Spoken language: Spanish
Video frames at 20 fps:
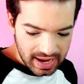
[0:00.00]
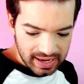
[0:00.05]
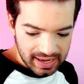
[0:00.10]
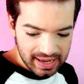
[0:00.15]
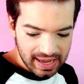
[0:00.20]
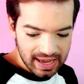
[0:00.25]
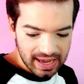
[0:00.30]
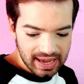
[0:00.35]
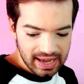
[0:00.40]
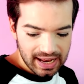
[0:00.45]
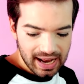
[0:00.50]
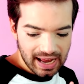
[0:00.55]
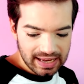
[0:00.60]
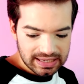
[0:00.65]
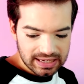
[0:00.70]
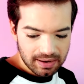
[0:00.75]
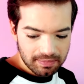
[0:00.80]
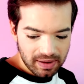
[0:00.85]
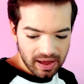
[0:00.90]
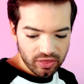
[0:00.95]
que han
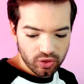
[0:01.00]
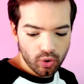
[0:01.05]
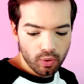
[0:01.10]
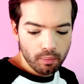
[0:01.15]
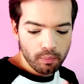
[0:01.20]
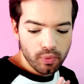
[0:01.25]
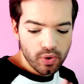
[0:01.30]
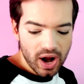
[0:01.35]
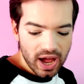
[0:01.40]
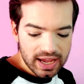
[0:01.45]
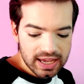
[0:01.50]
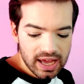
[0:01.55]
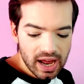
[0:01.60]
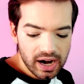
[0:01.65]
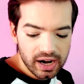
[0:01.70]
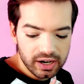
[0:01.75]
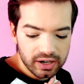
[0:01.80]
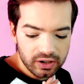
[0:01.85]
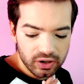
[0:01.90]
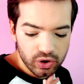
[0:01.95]
llamado
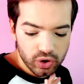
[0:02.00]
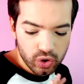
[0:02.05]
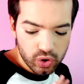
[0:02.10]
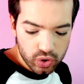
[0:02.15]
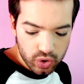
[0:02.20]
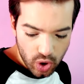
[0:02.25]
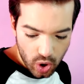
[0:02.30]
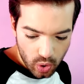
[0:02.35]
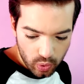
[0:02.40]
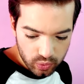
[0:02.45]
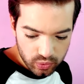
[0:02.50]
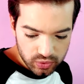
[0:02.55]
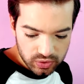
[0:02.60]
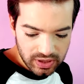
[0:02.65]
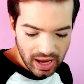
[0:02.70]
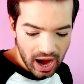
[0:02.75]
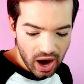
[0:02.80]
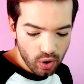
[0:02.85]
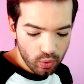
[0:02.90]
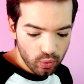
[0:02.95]
Briar Rose
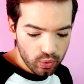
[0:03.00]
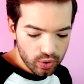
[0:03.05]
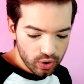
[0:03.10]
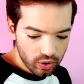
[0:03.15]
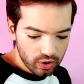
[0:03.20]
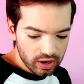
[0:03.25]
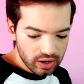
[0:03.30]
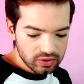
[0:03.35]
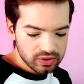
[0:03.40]
Aurora, o